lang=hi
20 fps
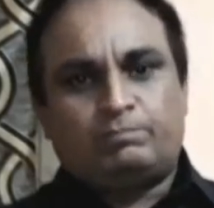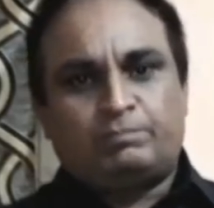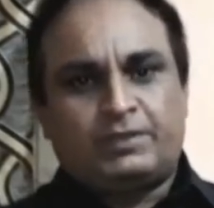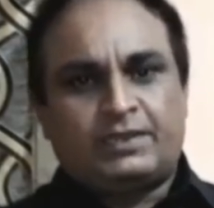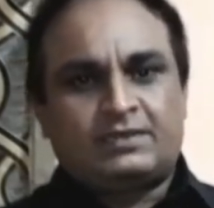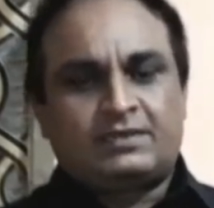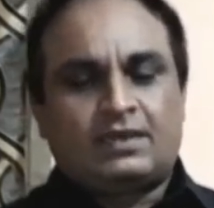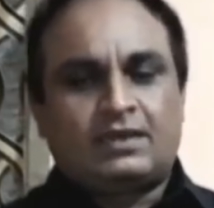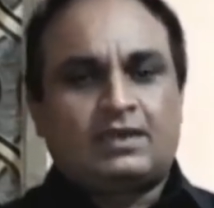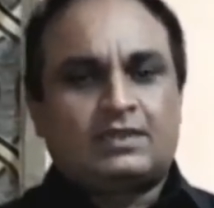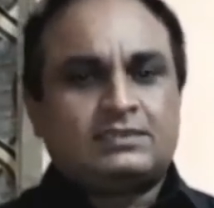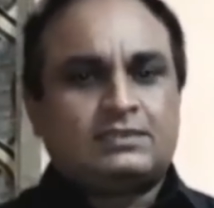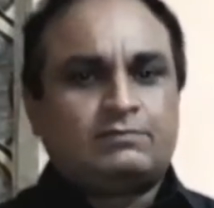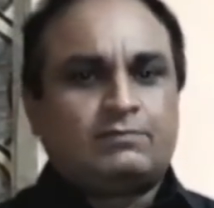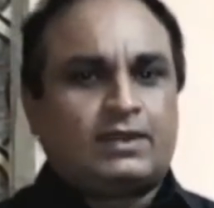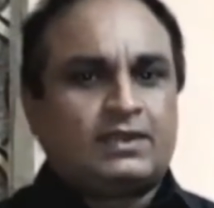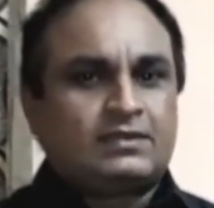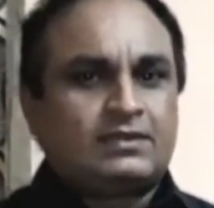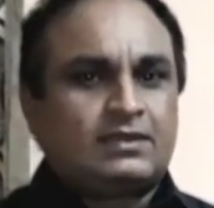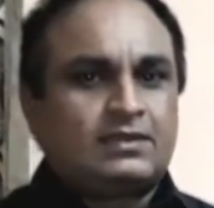प्रियंका गांधी
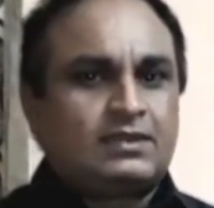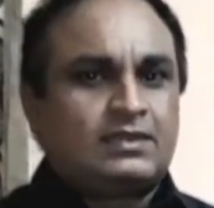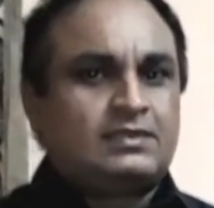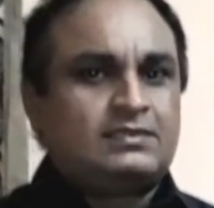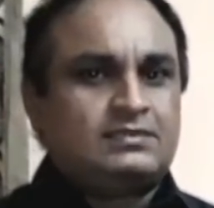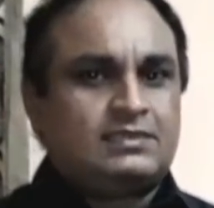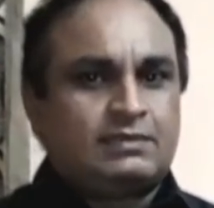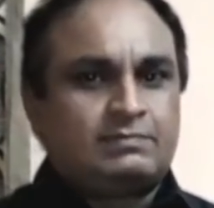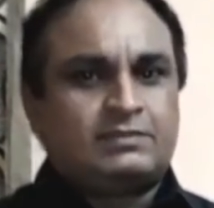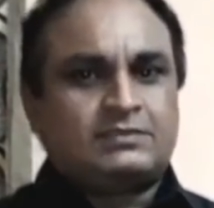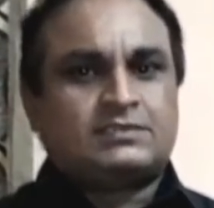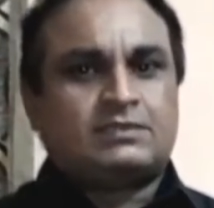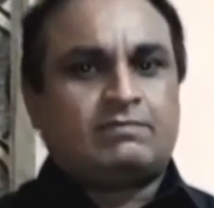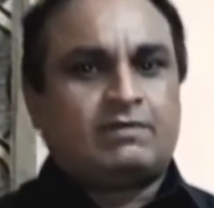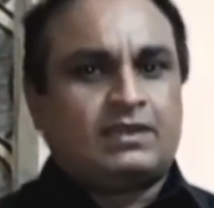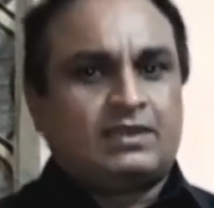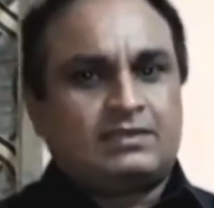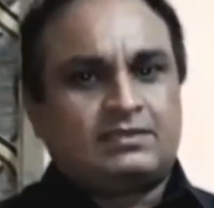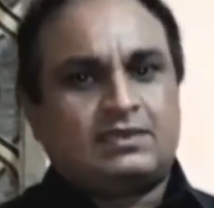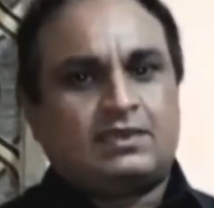वाड्रा ने यह भी
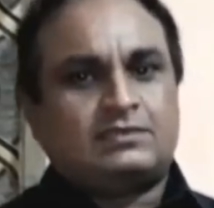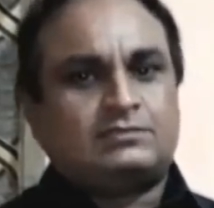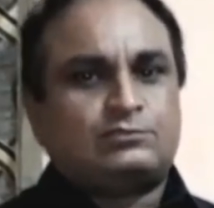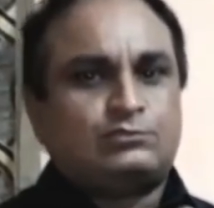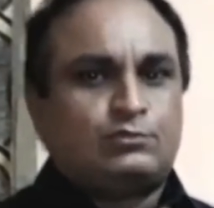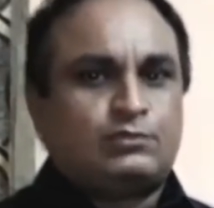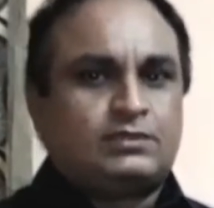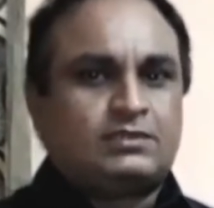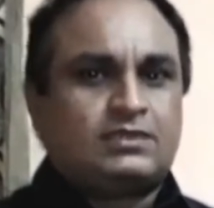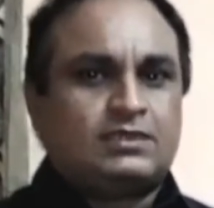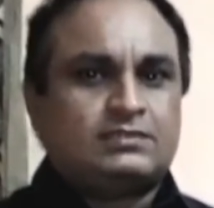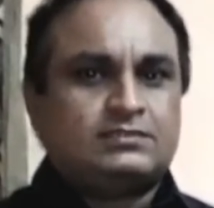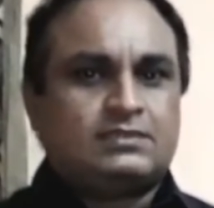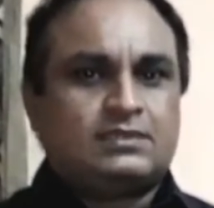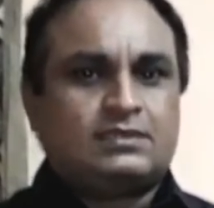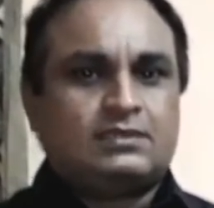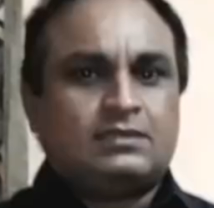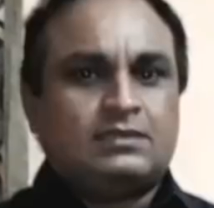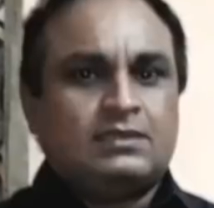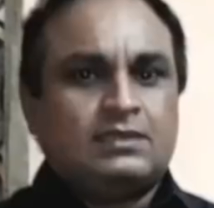सवाल किया इस ट्वीट के
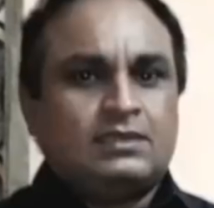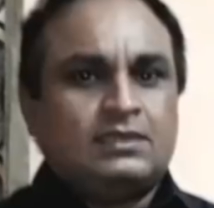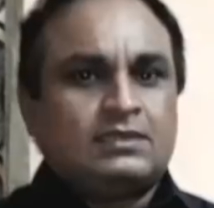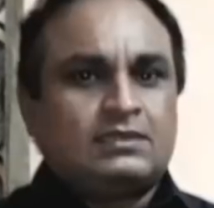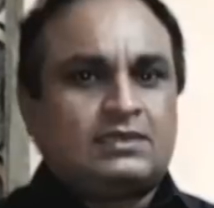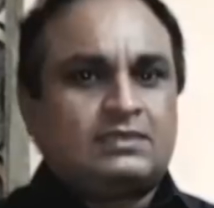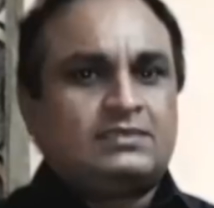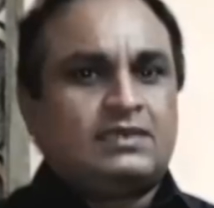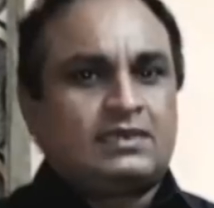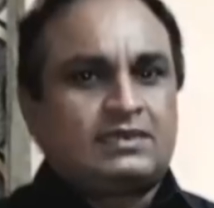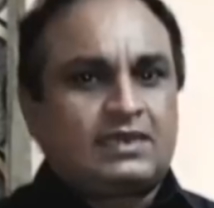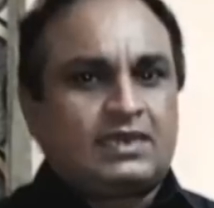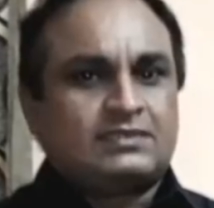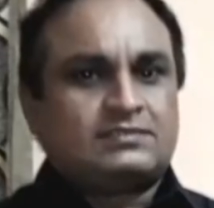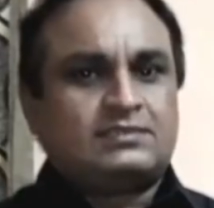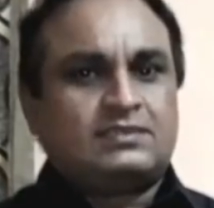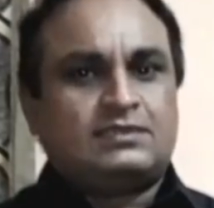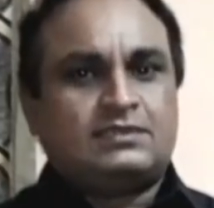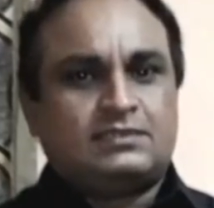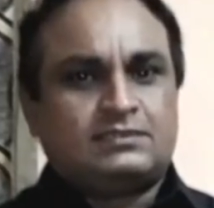अंदर कि यह
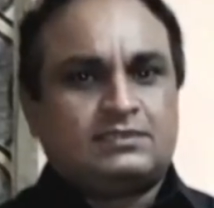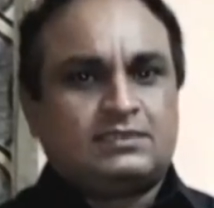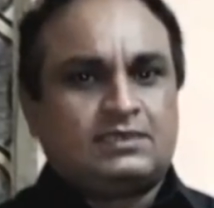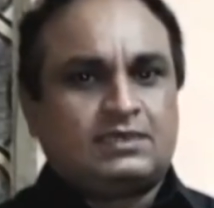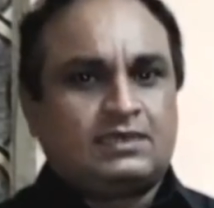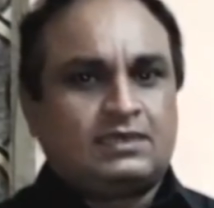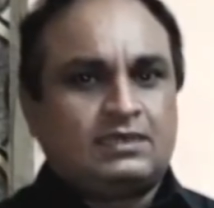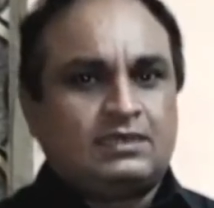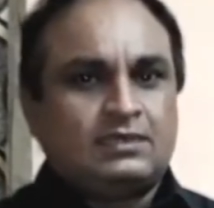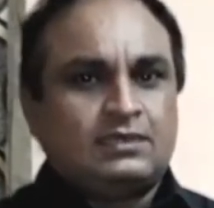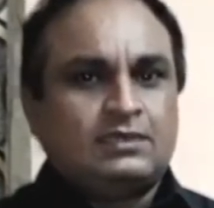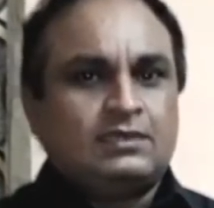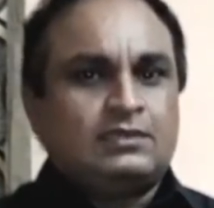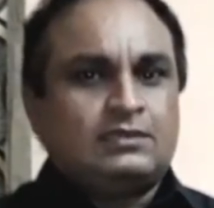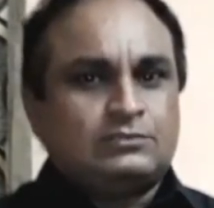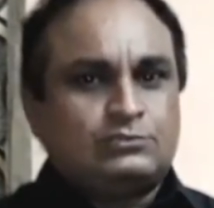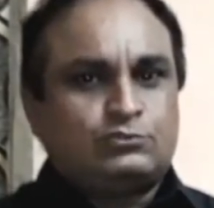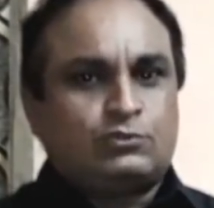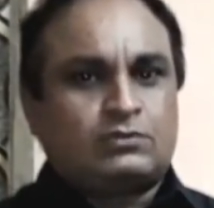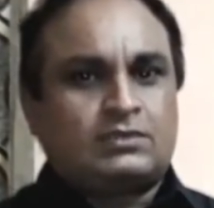कैसी नीति है
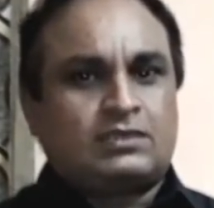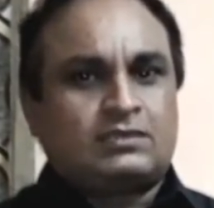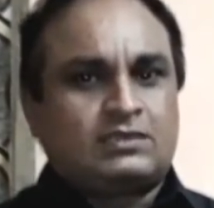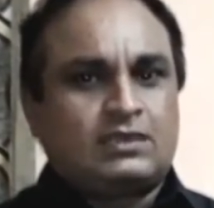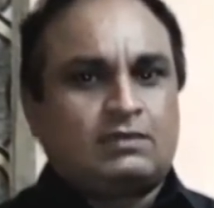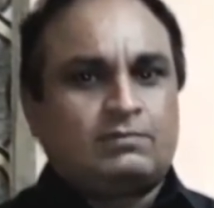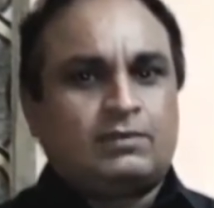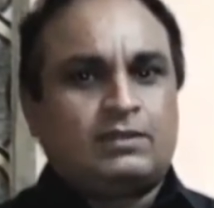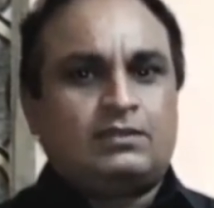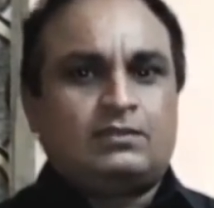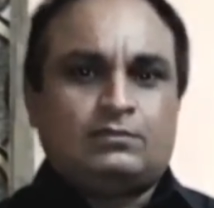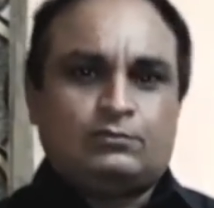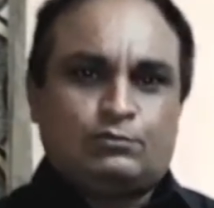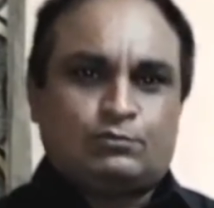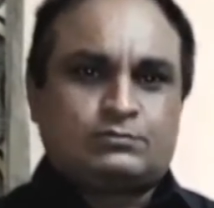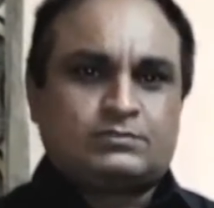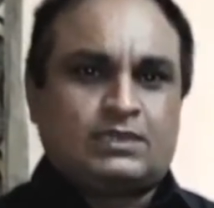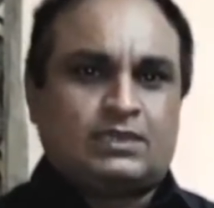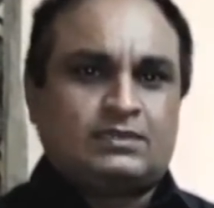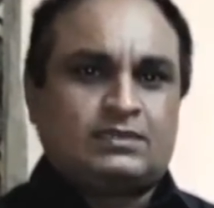जो कि केवल
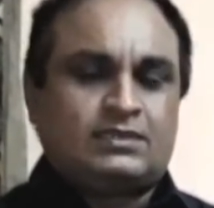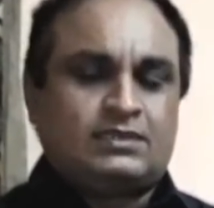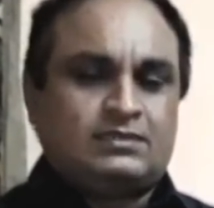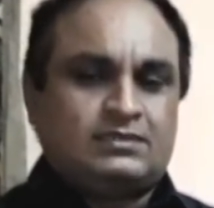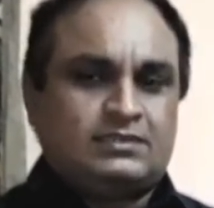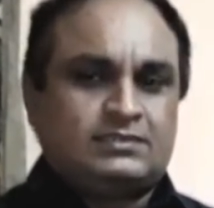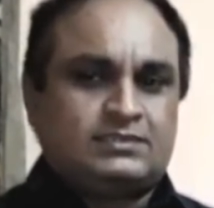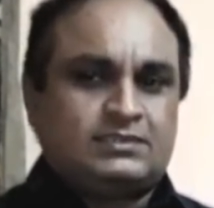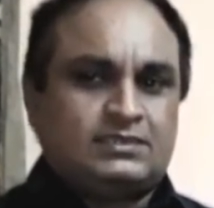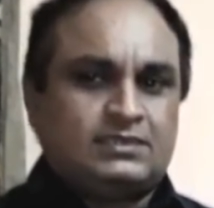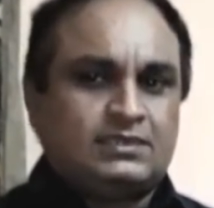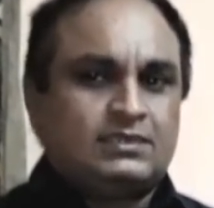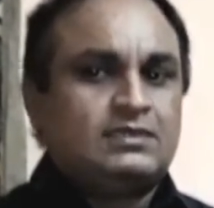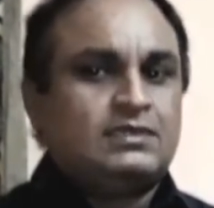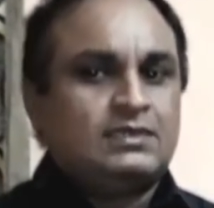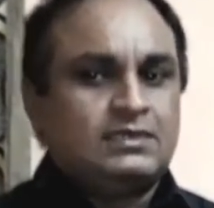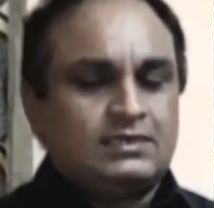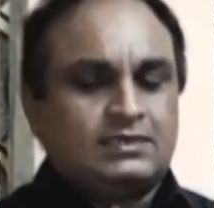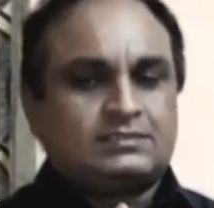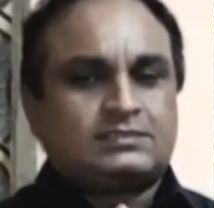नुकसान की नीति है
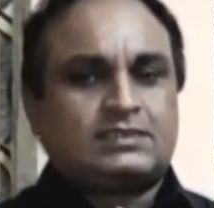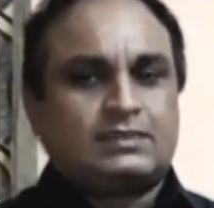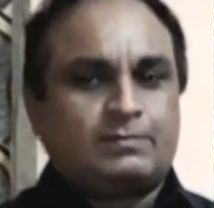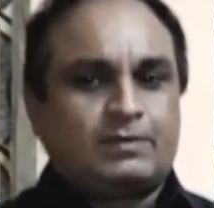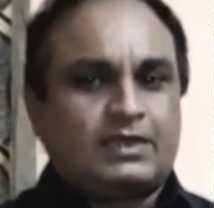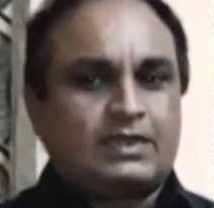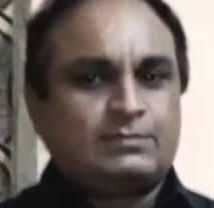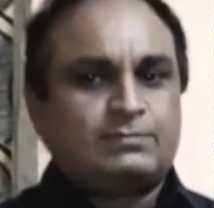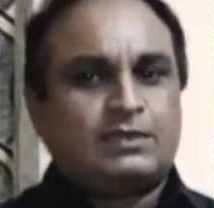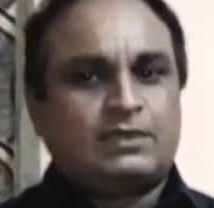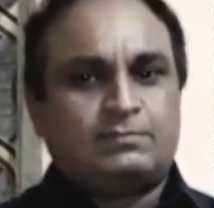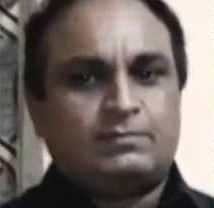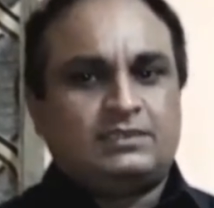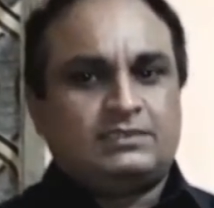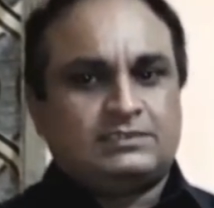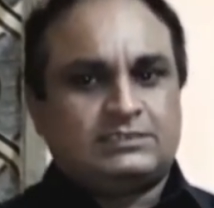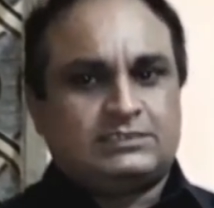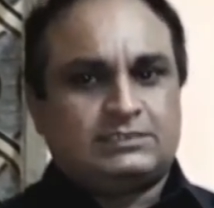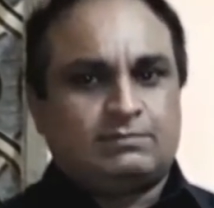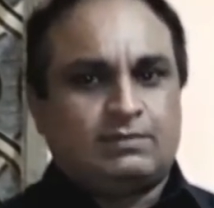इसके बारे में
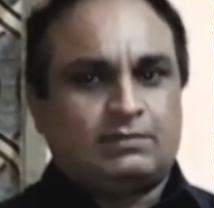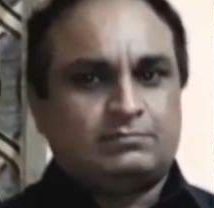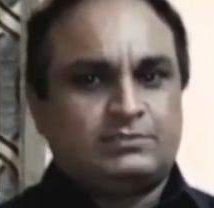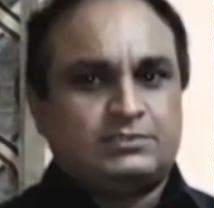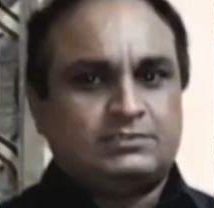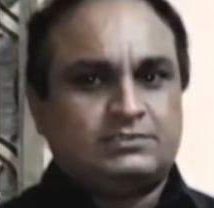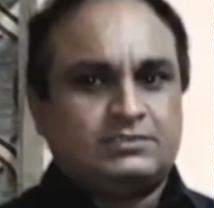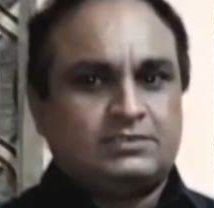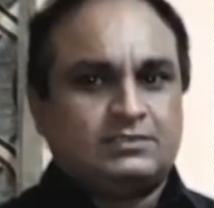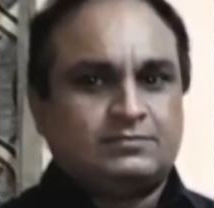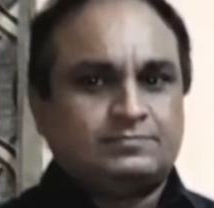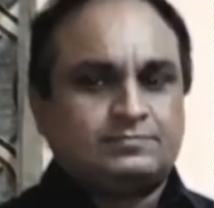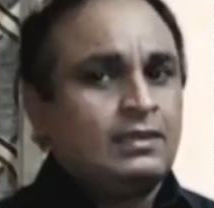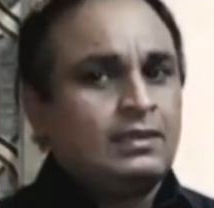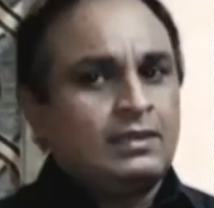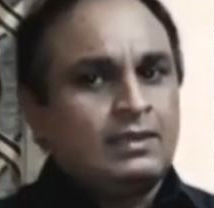हमें जवाब दीजिए